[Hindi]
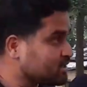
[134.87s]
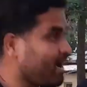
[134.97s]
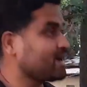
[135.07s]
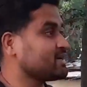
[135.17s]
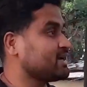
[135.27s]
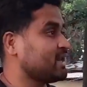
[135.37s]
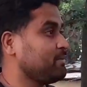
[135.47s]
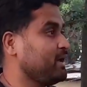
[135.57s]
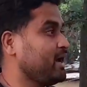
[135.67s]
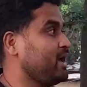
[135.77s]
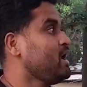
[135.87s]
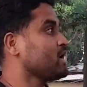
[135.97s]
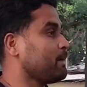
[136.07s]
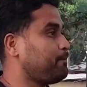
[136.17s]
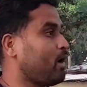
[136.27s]
सवाल के घेरे में है
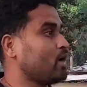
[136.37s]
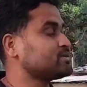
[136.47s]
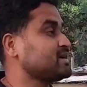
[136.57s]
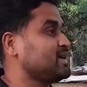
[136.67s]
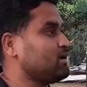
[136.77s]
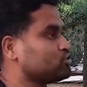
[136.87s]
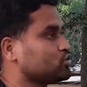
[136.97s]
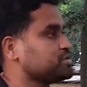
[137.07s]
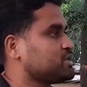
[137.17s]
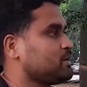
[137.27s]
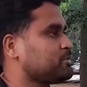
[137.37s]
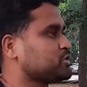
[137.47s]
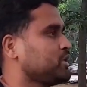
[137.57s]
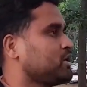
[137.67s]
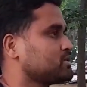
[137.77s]
कि पवन सिंह क्यों ज्योति सिंह को
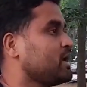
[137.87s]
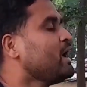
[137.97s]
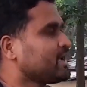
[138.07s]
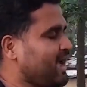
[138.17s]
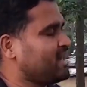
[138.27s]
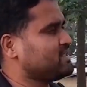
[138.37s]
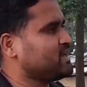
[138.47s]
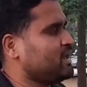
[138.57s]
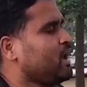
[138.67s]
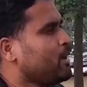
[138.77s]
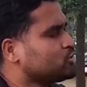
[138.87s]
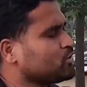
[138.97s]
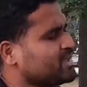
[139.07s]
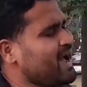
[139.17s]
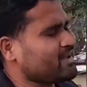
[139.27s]
पसंद नहीं करते हैं क्या रीजन है
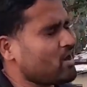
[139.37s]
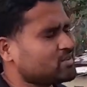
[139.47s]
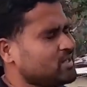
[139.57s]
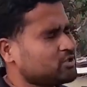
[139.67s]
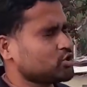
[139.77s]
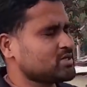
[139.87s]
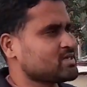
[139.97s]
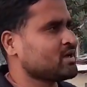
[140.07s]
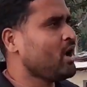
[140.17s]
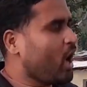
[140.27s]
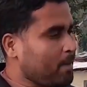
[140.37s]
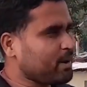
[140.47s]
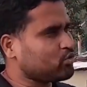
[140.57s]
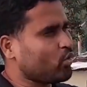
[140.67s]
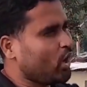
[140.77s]
जो क्या कर दिया ज्योति सिंह
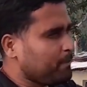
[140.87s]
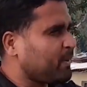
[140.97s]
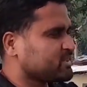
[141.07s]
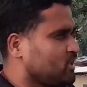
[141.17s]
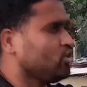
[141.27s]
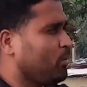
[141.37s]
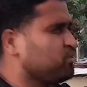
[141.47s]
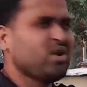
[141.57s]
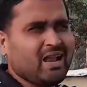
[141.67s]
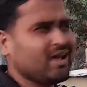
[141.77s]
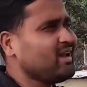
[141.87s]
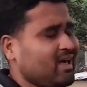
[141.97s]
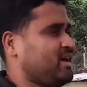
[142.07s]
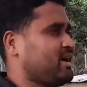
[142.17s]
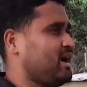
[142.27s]
अब कोई पत्नी को बुरा
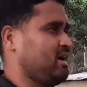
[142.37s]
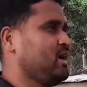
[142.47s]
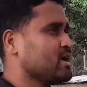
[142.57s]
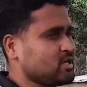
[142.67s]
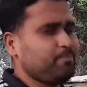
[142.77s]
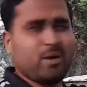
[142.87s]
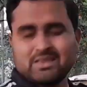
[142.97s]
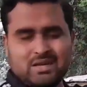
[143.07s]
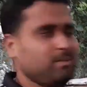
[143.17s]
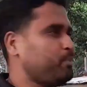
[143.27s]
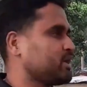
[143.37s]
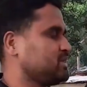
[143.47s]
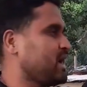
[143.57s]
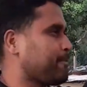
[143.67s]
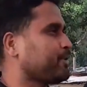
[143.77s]
नहीं लगेगा कि पत्नी
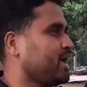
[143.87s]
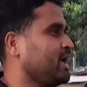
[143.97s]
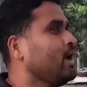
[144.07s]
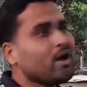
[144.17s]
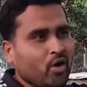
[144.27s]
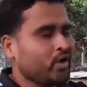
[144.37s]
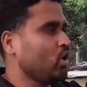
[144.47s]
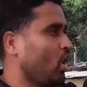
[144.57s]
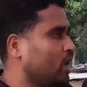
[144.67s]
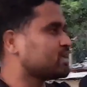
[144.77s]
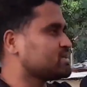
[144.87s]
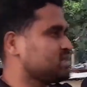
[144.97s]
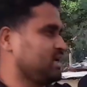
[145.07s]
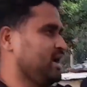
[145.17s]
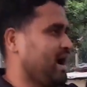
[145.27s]
पति आपके कोई और
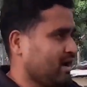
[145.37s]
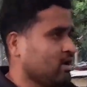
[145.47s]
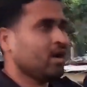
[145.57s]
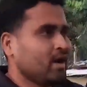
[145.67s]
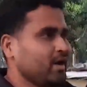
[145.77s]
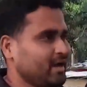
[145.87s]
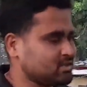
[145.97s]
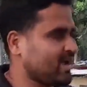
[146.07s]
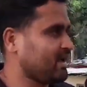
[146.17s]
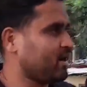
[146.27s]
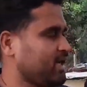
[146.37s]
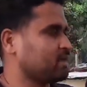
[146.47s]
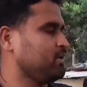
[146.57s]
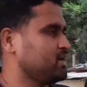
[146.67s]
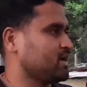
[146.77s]
किसी के यहाँ एक साल
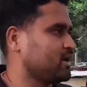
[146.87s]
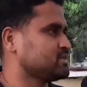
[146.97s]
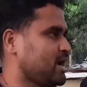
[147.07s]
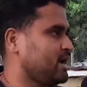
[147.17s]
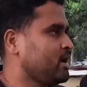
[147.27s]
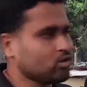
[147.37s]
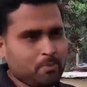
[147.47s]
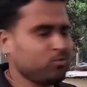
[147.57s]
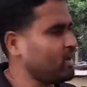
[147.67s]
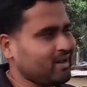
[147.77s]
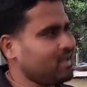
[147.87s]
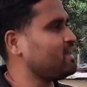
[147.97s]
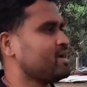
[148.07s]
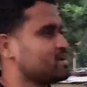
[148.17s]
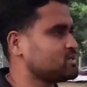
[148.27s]
एक महीना रह जाए तो बुरा
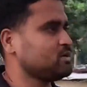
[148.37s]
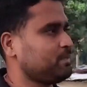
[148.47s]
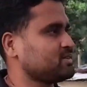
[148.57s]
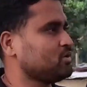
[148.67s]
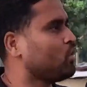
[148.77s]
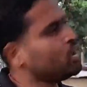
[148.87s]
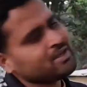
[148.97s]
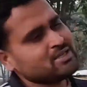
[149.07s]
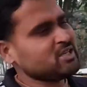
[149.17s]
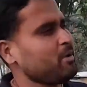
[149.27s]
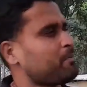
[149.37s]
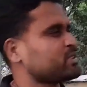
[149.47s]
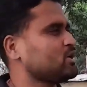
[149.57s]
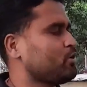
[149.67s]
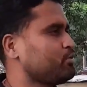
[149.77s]
नहीं लगेगा किसी पत्नी को किसी भी
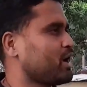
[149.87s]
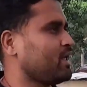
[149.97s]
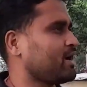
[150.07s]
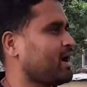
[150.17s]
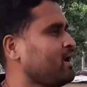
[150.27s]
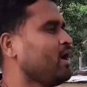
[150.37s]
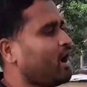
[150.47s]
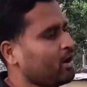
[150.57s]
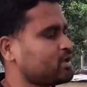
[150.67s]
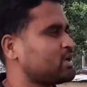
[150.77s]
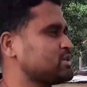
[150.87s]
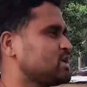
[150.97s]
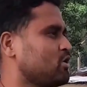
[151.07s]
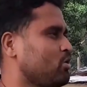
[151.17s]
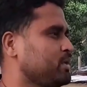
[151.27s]
पत्नी को बुरा लगेगा और
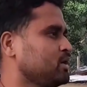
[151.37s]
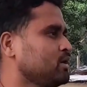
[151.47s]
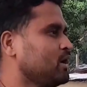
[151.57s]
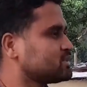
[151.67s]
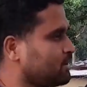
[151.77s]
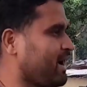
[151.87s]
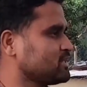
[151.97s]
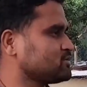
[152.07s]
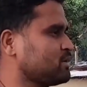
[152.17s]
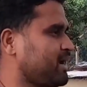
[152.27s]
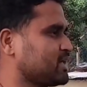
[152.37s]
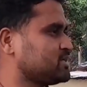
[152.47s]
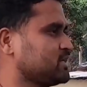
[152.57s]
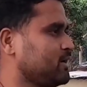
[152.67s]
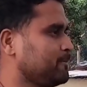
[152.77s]
किसी को भी सवाल सबसे बड़ा
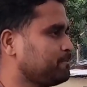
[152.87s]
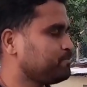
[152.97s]
चीज है